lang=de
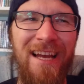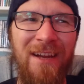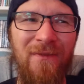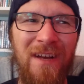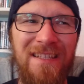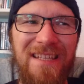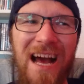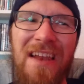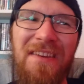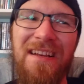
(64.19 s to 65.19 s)
etwas
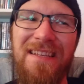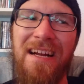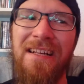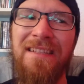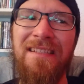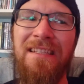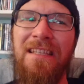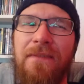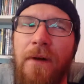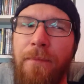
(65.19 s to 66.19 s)
anders als
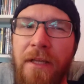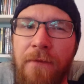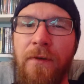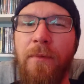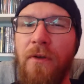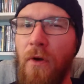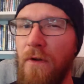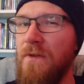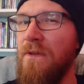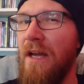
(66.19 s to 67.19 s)
die Familienfilme, die
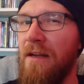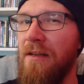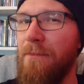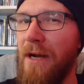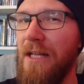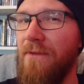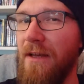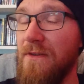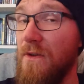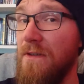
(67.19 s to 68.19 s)
heutzutage gemacht
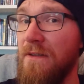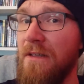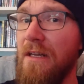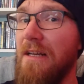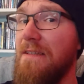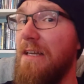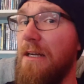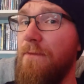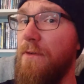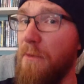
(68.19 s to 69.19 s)
werden. Solche
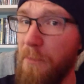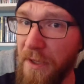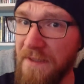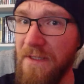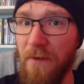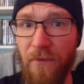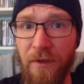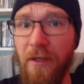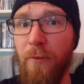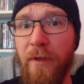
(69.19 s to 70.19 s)
Sachen wie von Pixar,
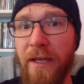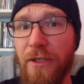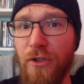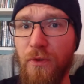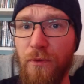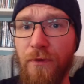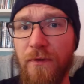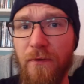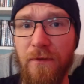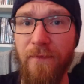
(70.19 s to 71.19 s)
von Illumination
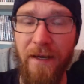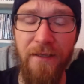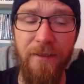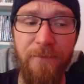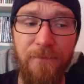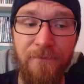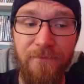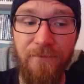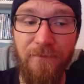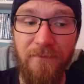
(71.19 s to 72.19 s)
Studios und so weiter.
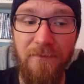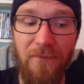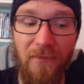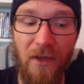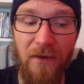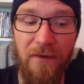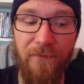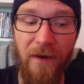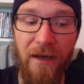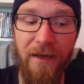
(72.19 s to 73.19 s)

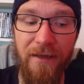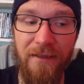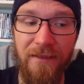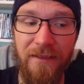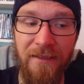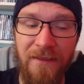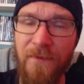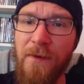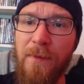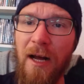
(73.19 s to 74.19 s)
Weil äh,
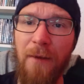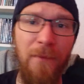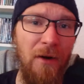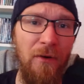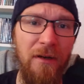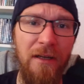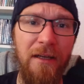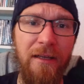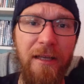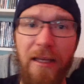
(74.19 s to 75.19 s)
diese Filme haben auch
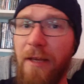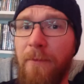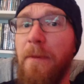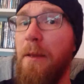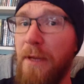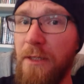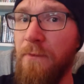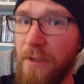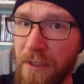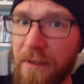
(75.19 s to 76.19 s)
eben Elemente
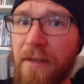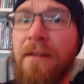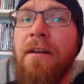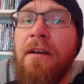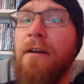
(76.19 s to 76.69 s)
für Kinder,